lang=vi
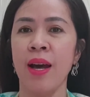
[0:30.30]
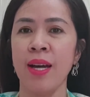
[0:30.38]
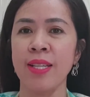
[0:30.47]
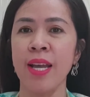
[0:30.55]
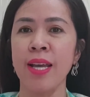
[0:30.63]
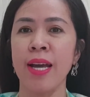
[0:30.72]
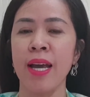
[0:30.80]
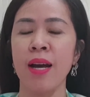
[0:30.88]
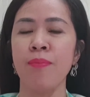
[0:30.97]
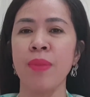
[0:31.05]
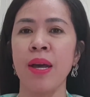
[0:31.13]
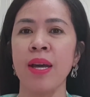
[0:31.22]
à, thì ngày
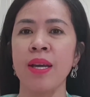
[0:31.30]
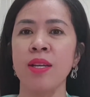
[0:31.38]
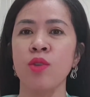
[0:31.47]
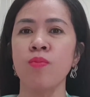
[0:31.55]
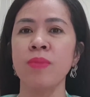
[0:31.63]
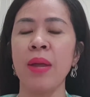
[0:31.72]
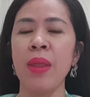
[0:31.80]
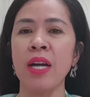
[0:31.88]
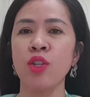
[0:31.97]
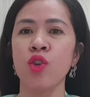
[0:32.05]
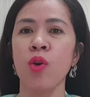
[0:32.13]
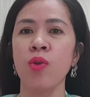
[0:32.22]
hôm nay chúng ta
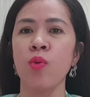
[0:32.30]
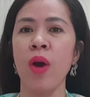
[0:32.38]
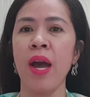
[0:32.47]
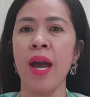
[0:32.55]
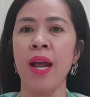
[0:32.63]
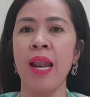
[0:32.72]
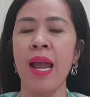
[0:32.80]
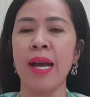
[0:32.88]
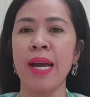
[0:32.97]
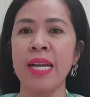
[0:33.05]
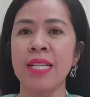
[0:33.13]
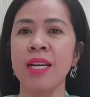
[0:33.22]
đã trôi qua là
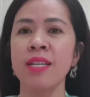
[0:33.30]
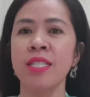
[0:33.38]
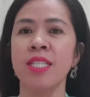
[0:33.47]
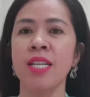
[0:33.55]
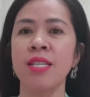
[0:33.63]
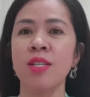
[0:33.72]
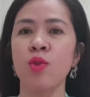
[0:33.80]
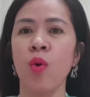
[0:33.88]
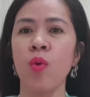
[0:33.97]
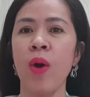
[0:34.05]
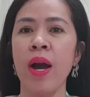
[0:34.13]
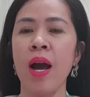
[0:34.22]
ngày thứ 9
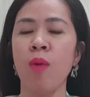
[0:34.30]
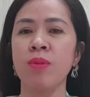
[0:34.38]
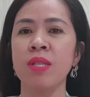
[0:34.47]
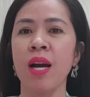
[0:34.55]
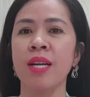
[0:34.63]
của khóa học